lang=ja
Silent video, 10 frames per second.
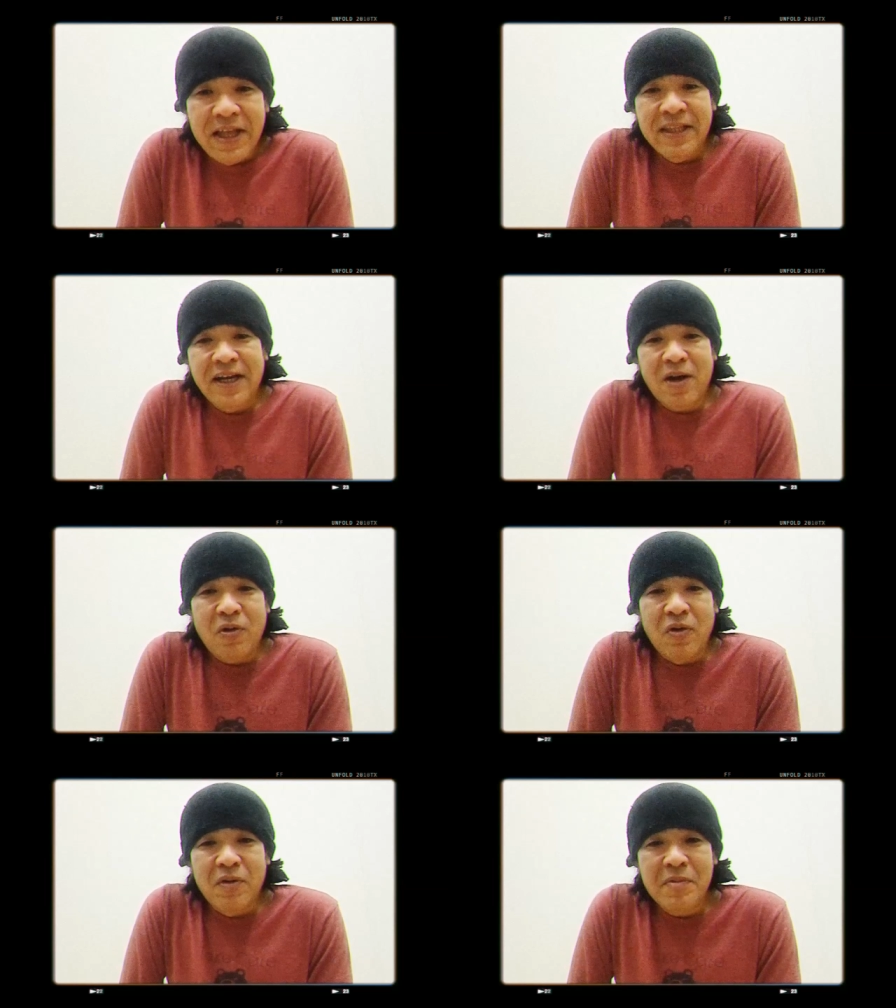なんか
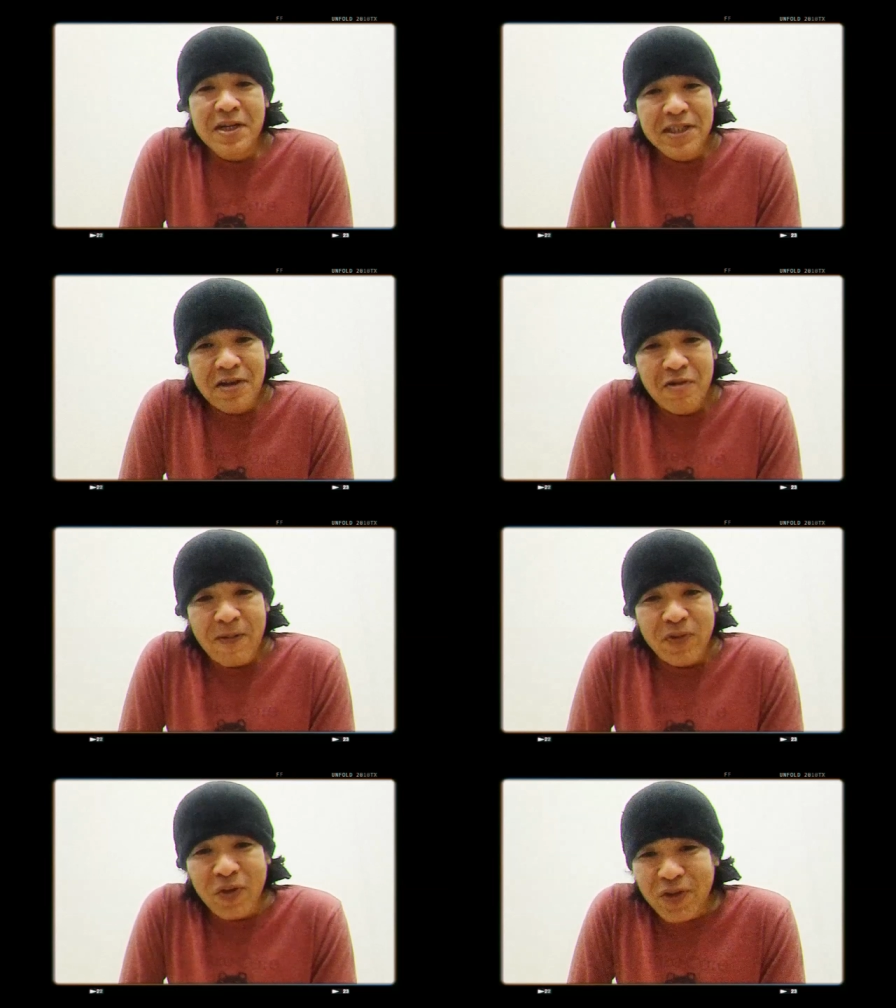こう皆さん
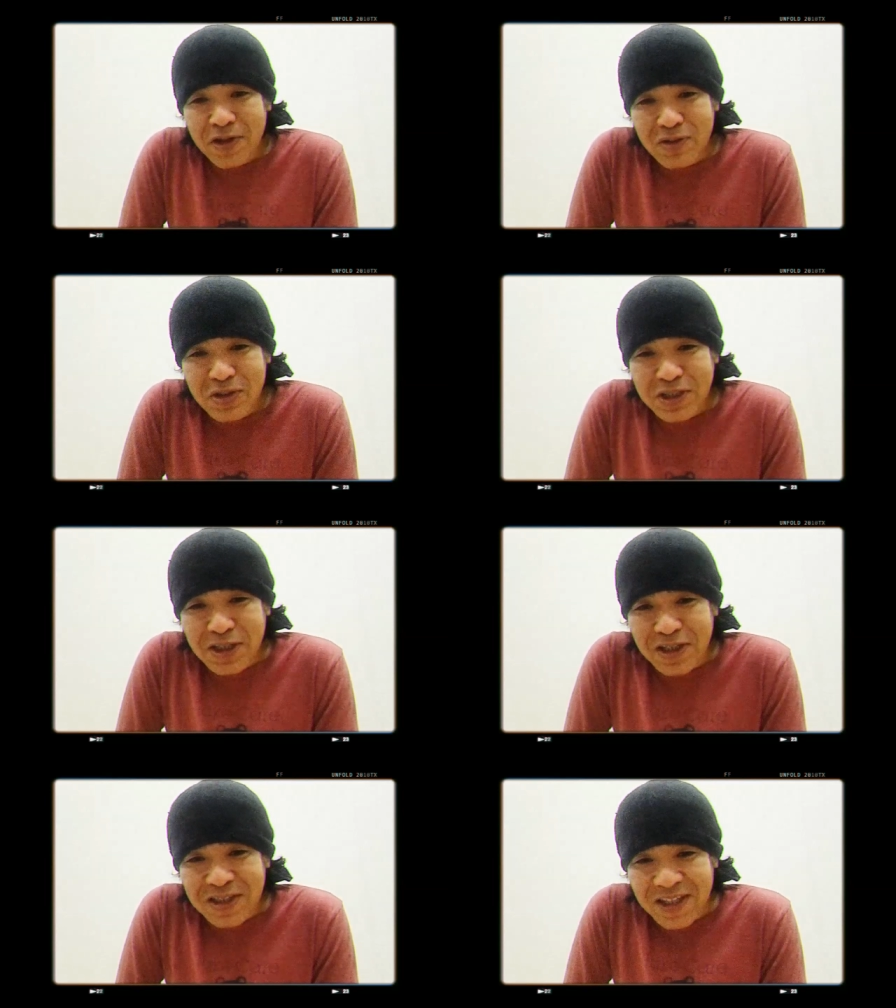はどんな風にし
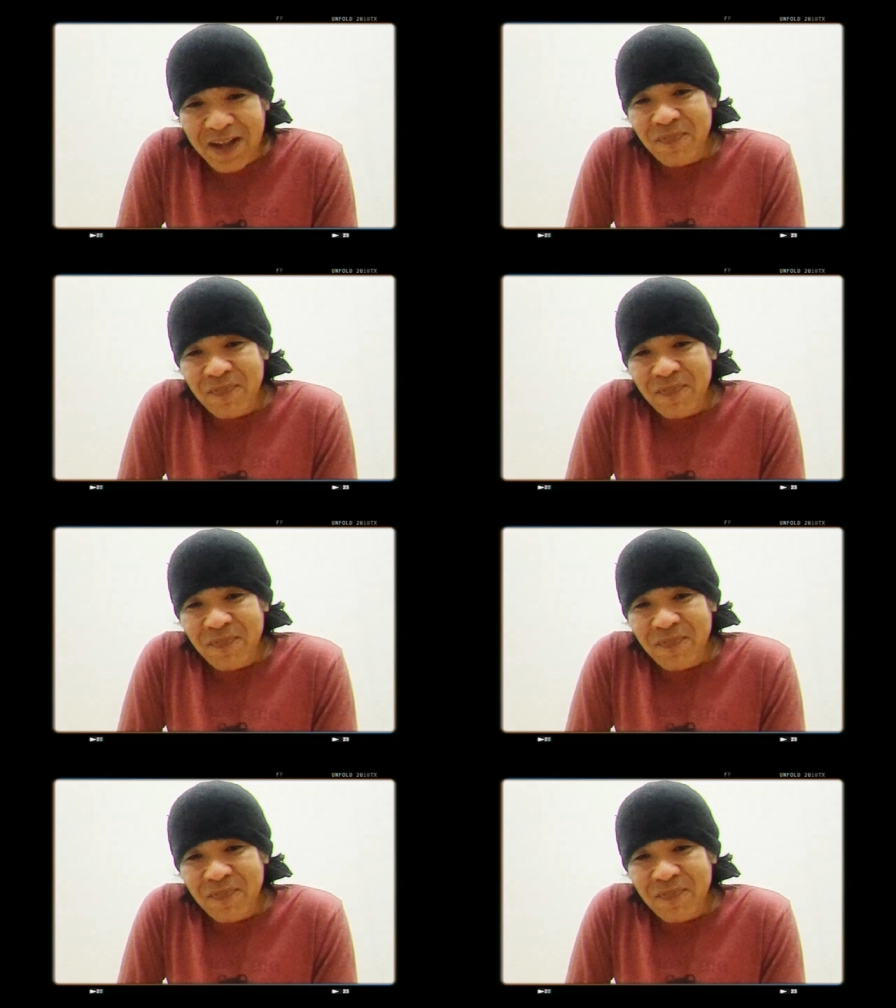てですね、